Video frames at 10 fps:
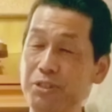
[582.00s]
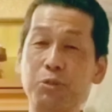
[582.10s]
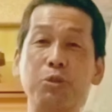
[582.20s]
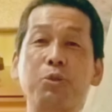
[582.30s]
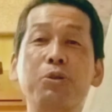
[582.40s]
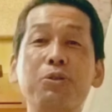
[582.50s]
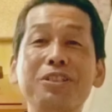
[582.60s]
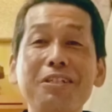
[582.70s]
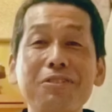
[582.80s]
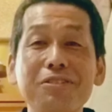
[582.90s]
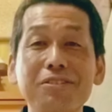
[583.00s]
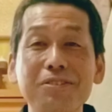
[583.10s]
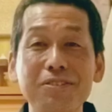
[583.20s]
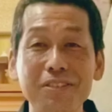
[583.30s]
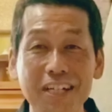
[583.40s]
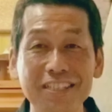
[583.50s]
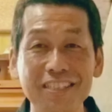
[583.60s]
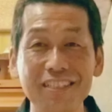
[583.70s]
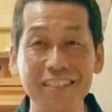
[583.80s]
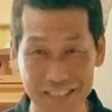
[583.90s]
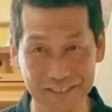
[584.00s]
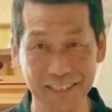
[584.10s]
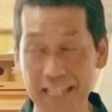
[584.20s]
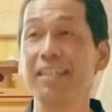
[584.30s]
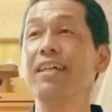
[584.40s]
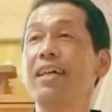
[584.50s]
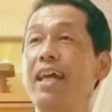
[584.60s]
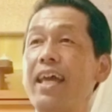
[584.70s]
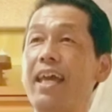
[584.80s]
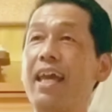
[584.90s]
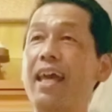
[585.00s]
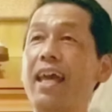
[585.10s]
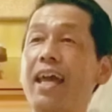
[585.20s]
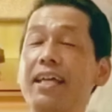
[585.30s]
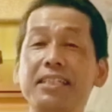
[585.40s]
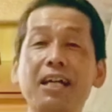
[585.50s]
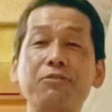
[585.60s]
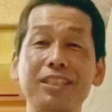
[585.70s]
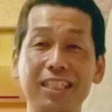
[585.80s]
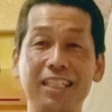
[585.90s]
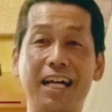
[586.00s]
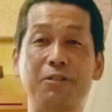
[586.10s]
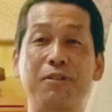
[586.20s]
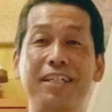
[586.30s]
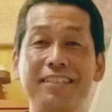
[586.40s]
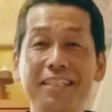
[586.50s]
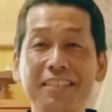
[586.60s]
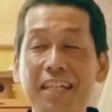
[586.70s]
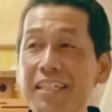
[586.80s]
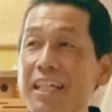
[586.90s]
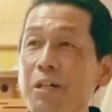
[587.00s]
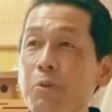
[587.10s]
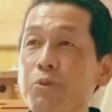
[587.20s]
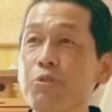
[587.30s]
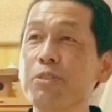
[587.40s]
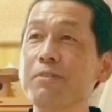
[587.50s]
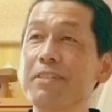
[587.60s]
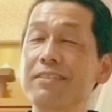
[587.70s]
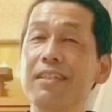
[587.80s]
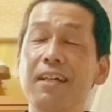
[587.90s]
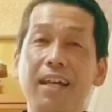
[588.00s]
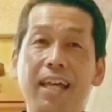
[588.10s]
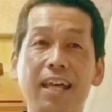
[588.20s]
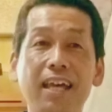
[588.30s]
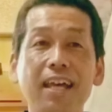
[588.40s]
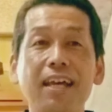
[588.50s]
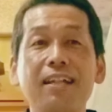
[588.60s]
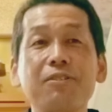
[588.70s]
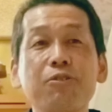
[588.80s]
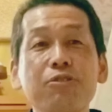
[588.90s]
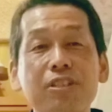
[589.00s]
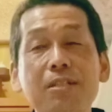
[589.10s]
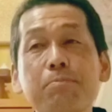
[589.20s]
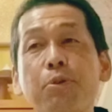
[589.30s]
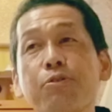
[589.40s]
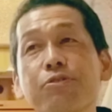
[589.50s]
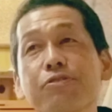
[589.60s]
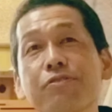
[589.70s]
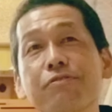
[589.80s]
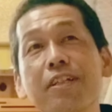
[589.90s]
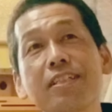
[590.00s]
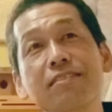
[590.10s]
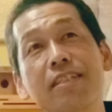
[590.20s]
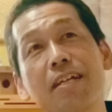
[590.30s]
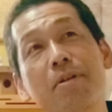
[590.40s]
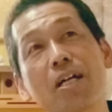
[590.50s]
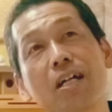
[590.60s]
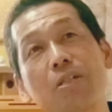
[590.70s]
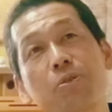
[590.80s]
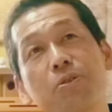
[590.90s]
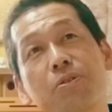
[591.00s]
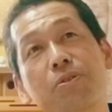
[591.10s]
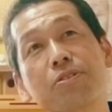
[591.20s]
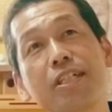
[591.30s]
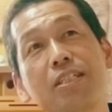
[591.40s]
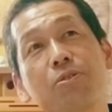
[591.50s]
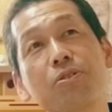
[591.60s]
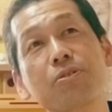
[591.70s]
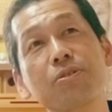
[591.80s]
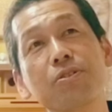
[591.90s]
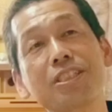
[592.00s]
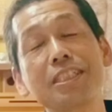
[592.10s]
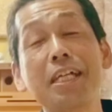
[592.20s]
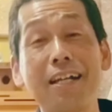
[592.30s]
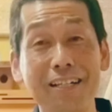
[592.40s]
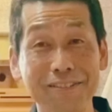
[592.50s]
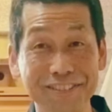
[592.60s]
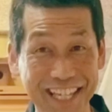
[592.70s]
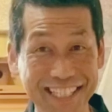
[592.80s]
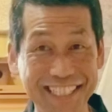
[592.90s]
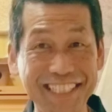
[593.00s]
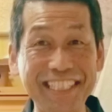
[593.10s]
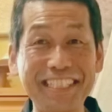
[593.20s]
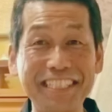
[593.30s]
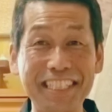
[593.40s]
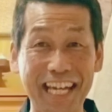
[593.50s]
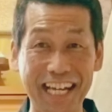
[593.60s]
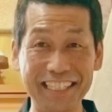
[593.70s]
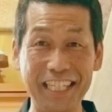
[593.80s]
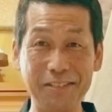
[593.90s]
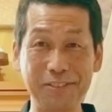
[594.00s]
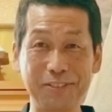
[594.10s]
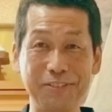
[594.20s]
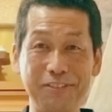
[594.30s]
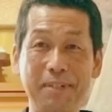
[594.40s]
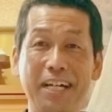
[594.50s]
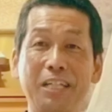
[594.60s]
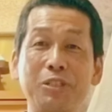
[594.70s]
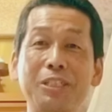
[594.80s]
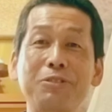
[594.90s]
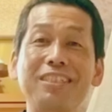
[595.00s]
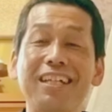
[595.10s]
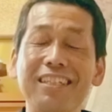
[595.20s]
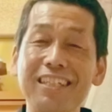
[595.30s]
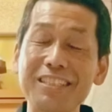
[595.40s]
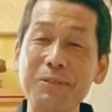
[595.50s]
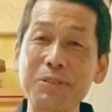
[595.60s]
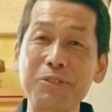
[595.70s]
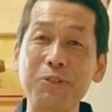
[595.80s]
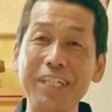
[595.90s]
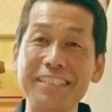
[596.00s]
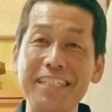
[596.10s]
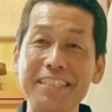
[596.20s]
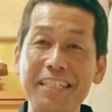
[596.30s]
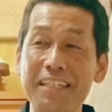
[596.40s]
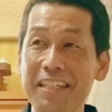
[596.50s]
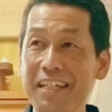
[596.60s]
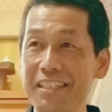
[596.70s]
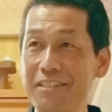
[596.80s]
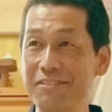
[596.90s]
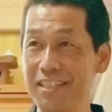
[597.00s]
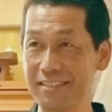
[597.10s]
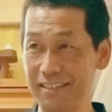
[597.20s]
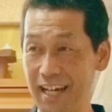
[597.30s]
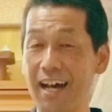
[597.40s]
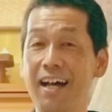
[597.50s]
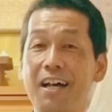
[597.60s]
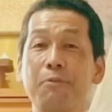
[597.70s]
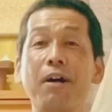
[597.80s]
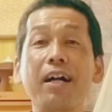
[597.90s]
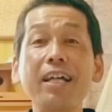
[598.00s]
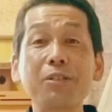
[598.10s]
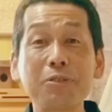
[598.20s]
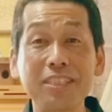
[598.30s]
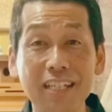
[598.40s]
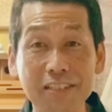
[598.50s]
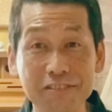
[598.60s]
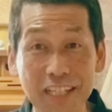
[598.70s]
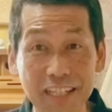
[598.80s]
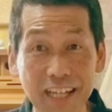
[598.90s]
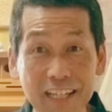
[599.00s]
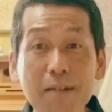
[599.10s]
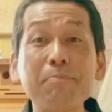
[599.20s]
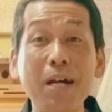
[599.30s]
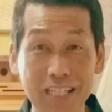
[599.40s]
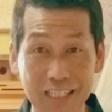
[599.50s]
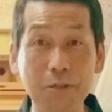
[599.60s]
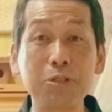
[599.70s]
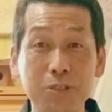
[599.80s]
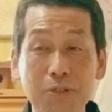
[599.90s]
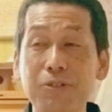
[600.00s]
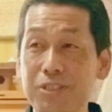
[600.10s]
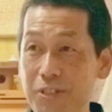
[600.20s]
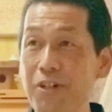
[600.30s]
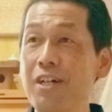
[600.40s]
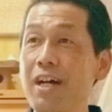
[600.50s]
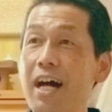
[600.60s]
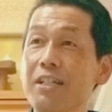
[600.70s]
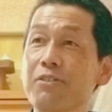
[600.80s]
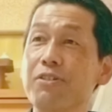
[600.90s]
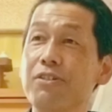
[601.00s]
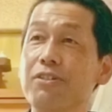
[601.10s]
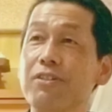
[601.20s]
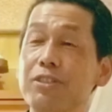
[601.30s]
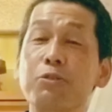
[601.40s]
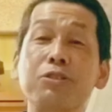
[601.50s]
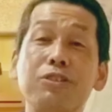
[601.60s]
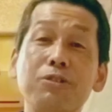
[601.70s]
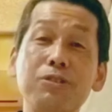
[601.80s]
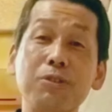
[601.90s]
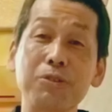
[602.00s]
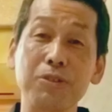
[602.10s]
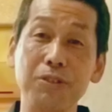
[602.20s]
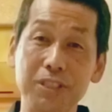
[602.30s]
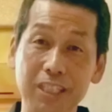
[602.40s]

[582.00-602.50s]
ちょっと動揺してる、感じです。はい。シラフに、お話しさせていただこうと思います。金本はですね、この先の、このシニアライフ、ね、新人シニアっていうことの、入り口なんでね、そういう表現させていただいてるんですが、若い時じゃなくてね、やっぱり要所要所、一つ一つのこと